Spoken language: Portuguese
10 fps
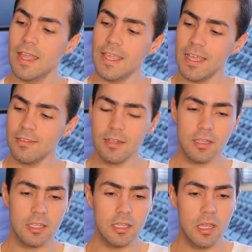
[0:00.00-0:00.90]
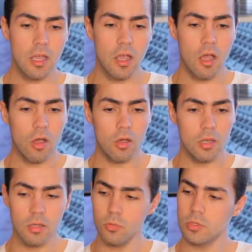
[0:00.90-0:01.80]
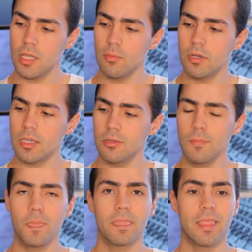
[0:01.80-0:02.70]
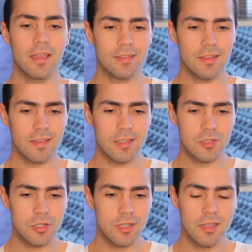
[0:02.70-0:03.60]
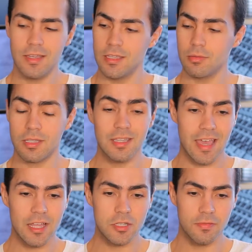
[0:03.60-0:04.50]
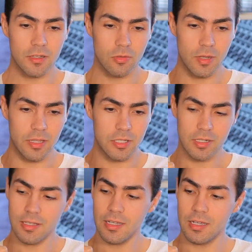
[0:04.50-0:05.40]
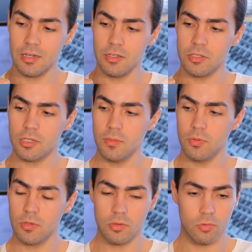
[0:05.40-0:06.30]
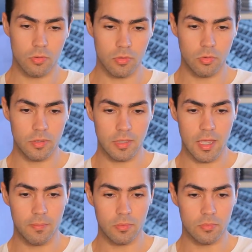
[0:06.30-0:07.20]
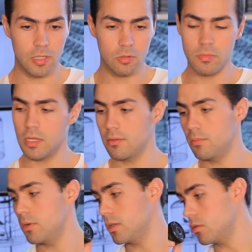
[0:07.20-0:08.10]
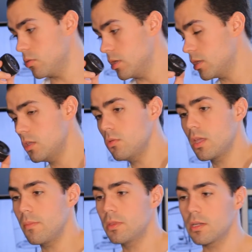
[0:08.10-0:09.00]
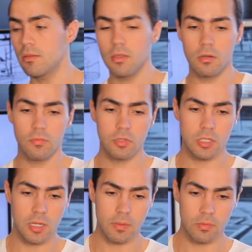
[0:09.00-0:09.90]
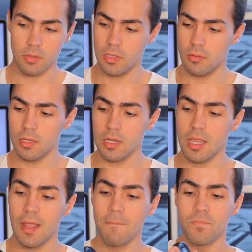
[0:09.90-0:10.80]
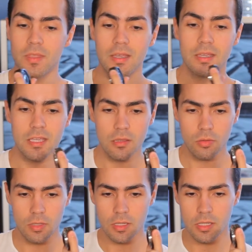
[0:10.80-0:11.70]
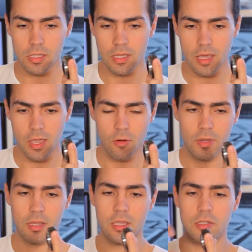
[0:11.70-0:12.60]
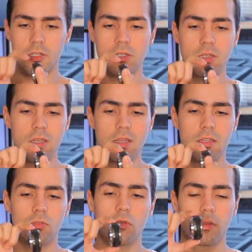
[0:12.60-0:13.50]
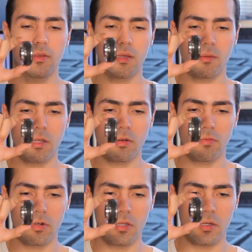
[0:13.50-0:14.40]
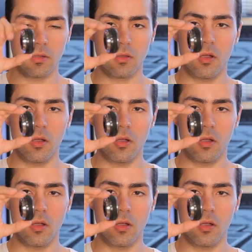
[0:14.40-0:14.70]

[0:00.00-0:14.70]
E essa daqui, olha o tamanho dessa lente. Isso aqui é de fato uma lente, ela tá grande aqui porque eu tô com os dois caps, um da Lumix, a Panasonic e o cap traseiro, eu vou tirar para vocês verem. Isso daqui é uma lente do sistema Micro Four Thirds.